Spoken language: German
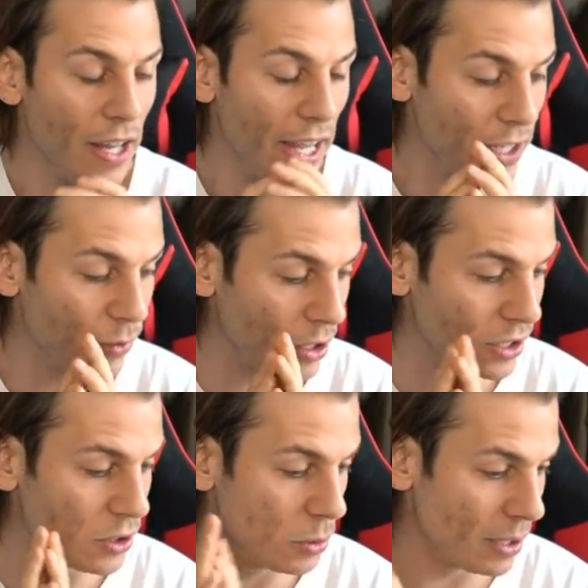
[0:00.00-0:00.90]
Ich wollte
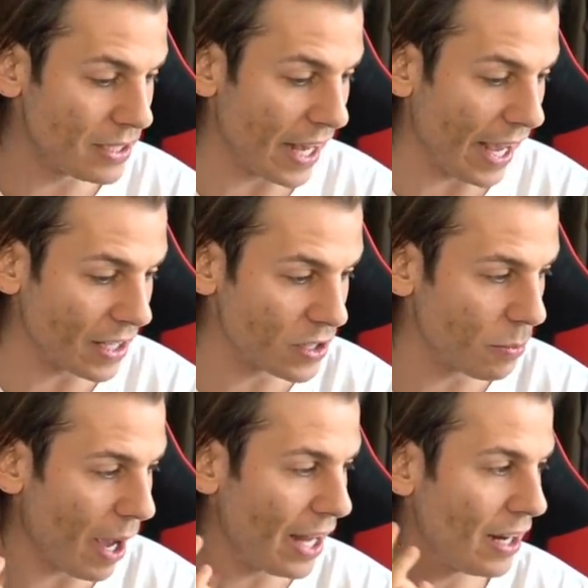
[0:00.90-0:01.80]
euch nur mal zeigen, zum
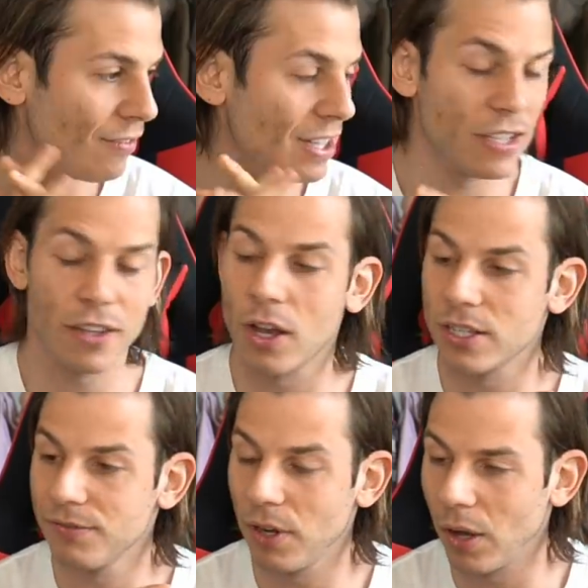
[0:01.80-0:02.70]
einen, was da
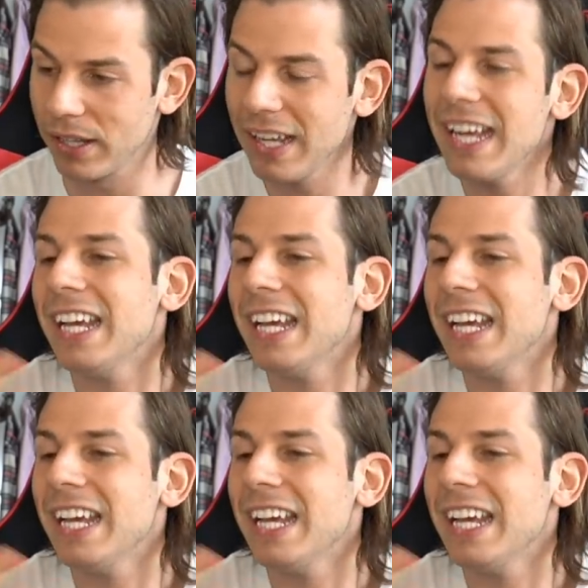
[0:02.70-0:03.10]
draußen für Leute.